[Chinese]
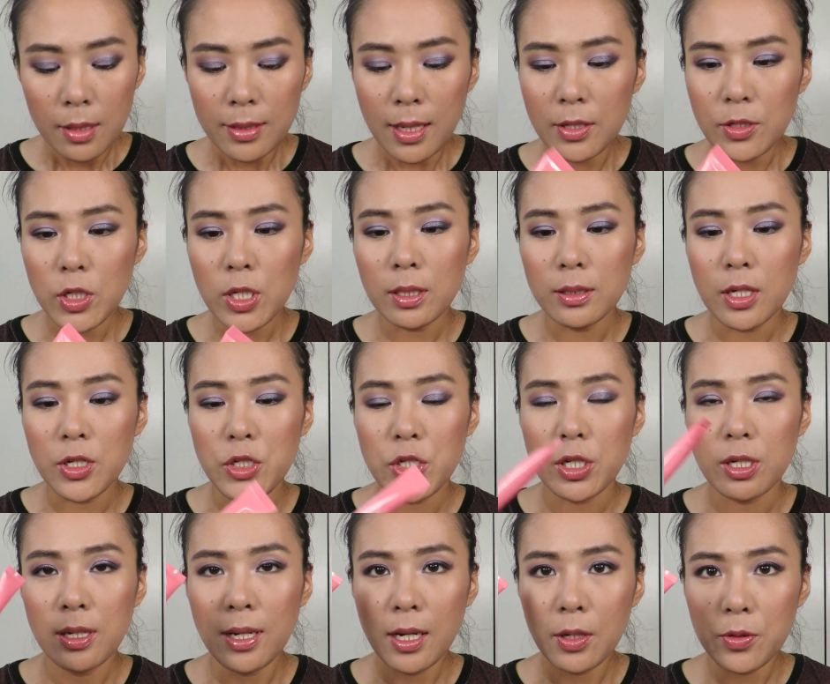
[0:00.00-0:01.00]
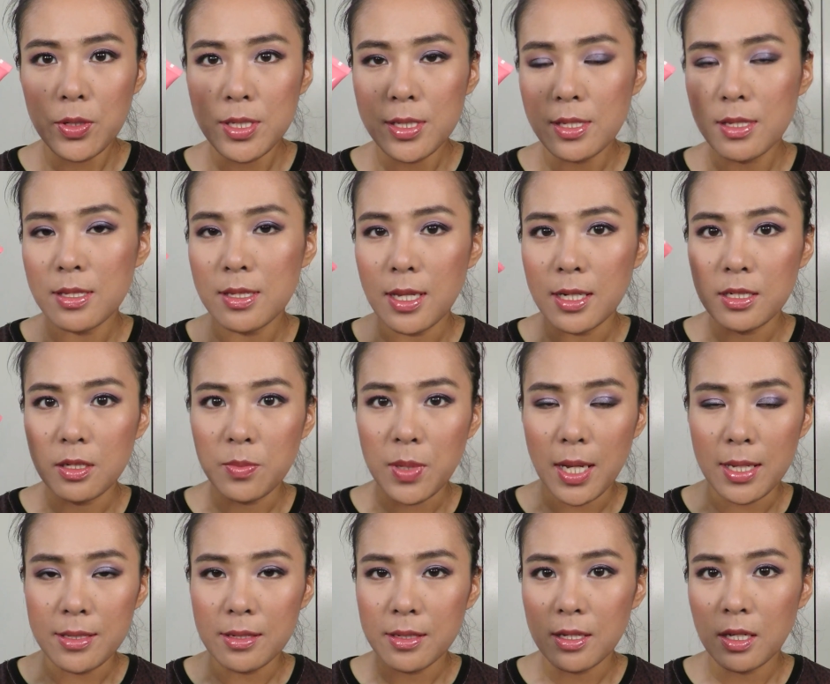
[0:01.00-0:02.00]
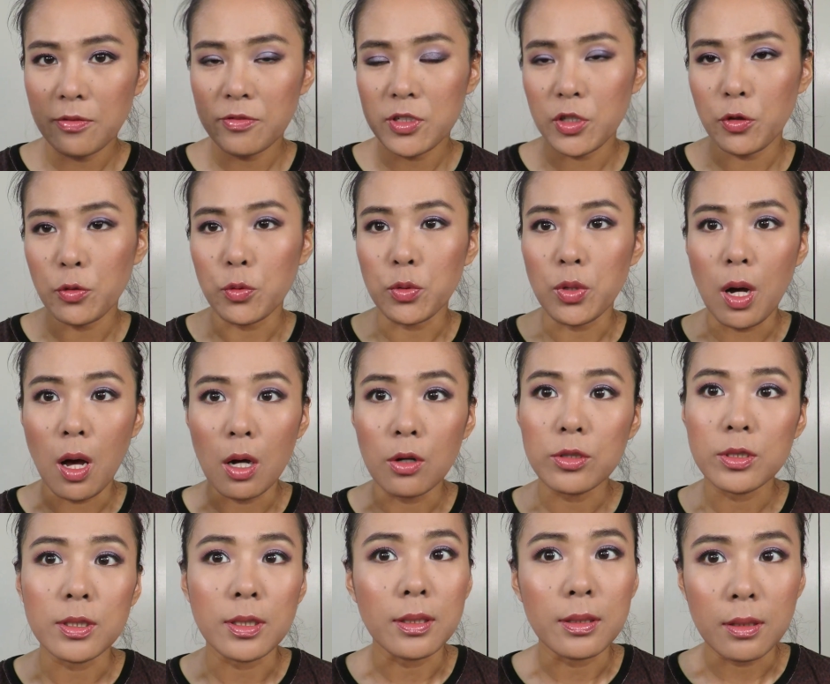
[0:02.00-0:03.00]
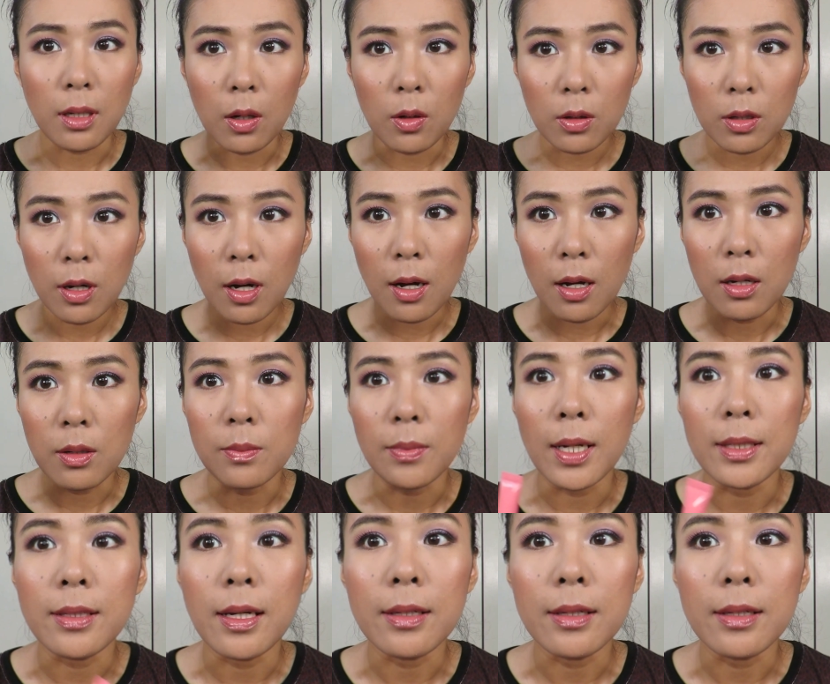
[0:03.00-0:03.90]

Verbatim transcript: 那这个呢是 c l a r e n c e sent me as gift through Octree.com 啊，